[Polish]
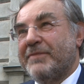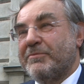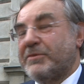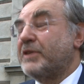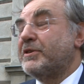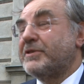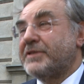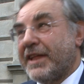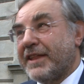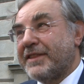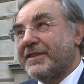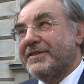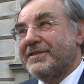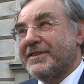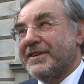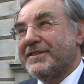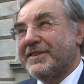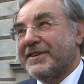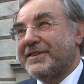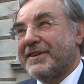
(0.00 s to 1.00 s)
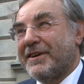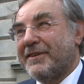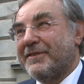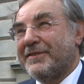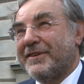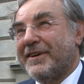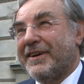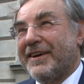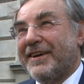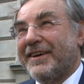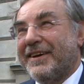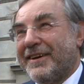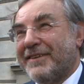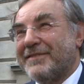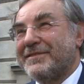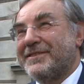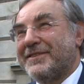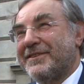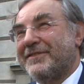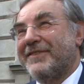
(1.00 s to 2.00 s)
przedostatni cesarz
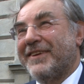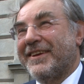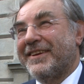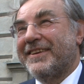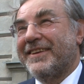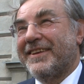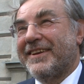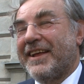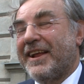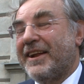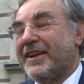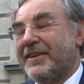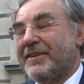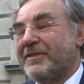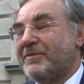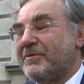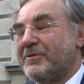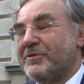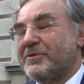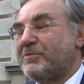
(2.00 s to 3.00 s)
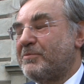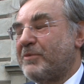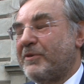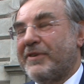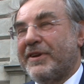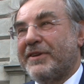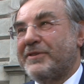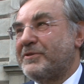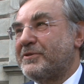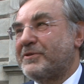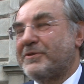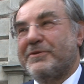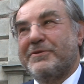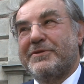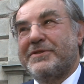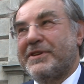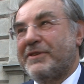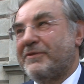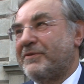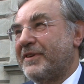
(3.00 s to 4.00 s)
Austro-Węgier, ale już po Franciszku
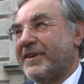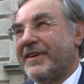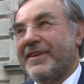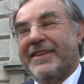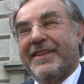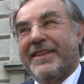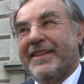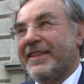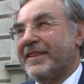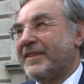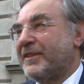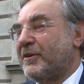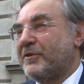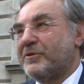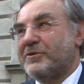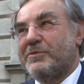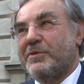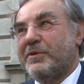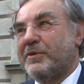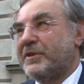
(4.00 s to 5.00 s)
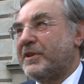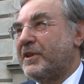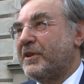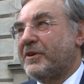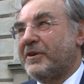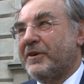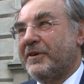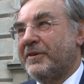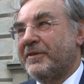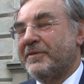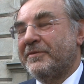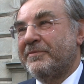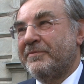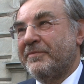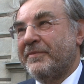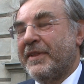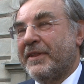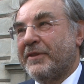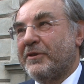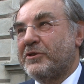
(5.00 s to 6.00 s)
Józefie to już był tylko,
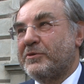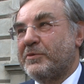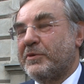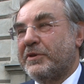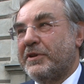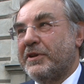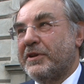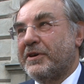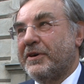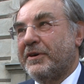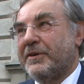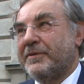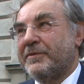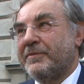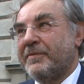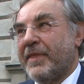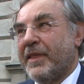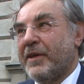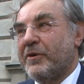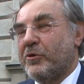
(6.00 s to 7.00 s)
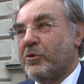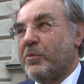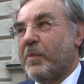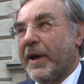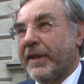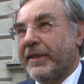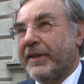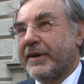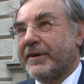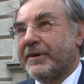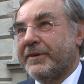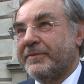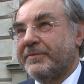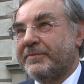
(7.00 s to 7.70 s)
to już był tylko upadek.